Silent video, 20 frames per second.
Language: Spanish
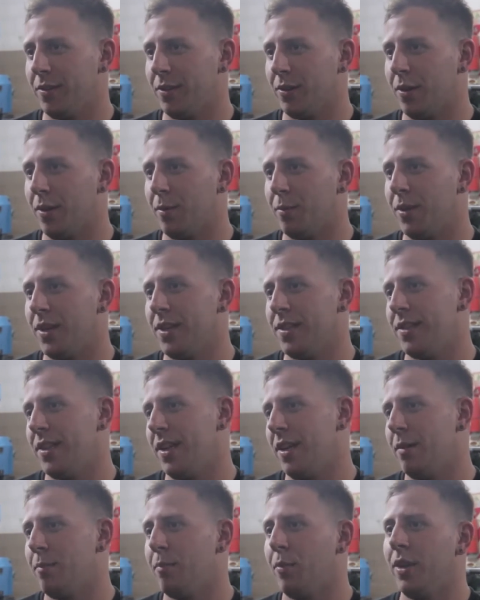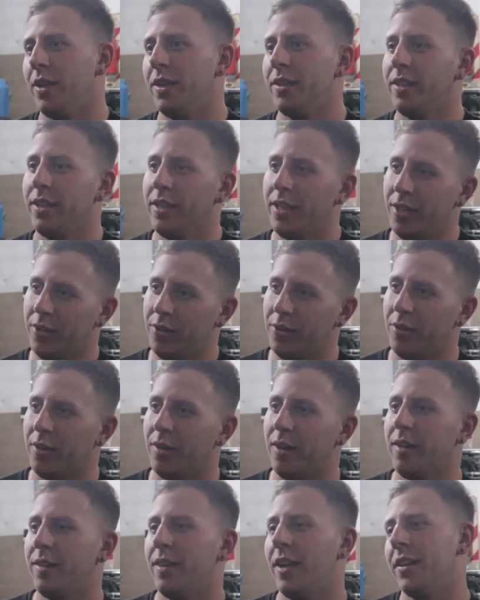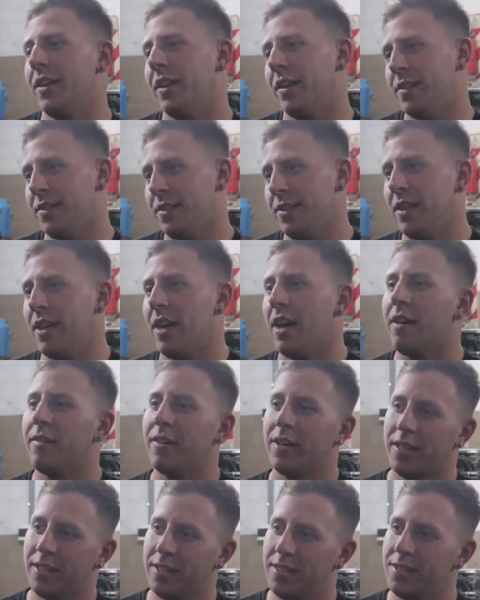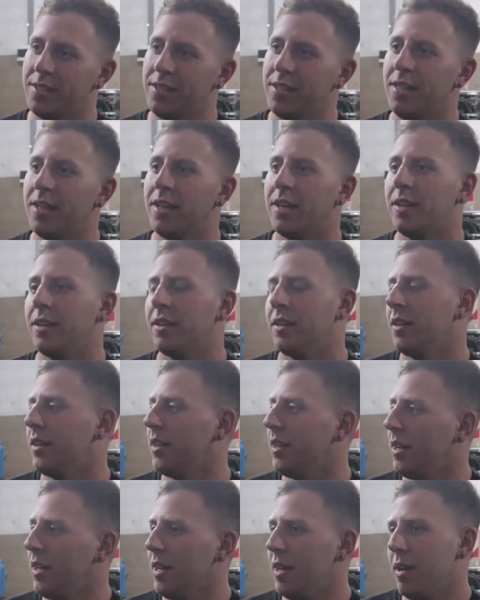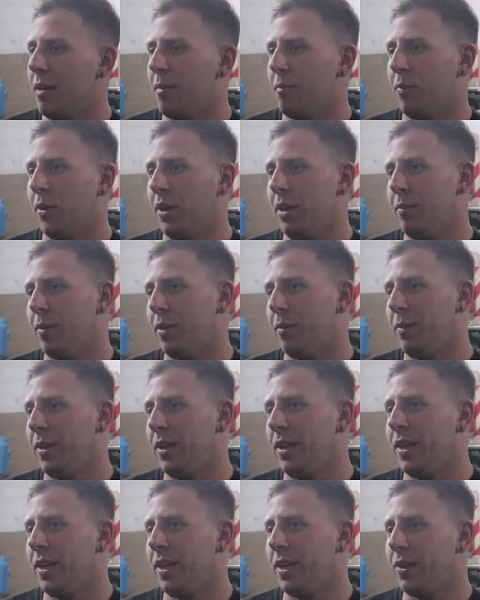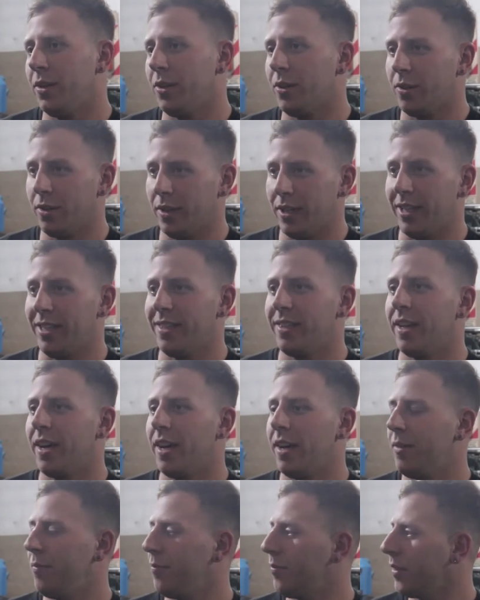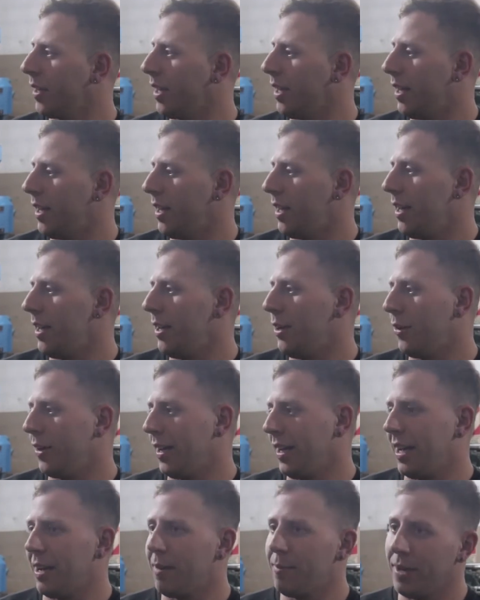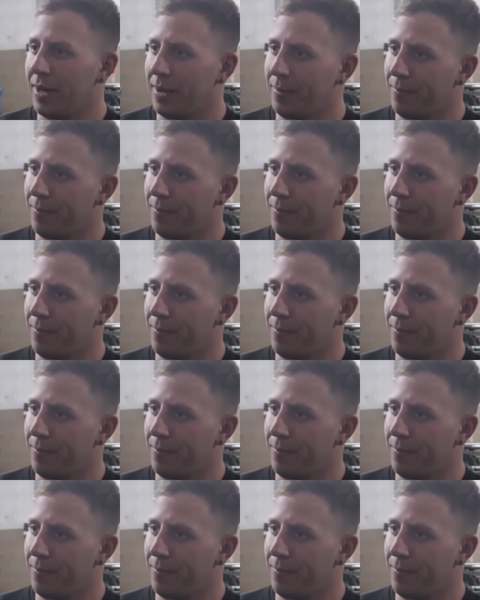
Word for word: Como puede ser el polietileno de alta densidad, baja densidad, polipropileno, cristal. Lo que cambia.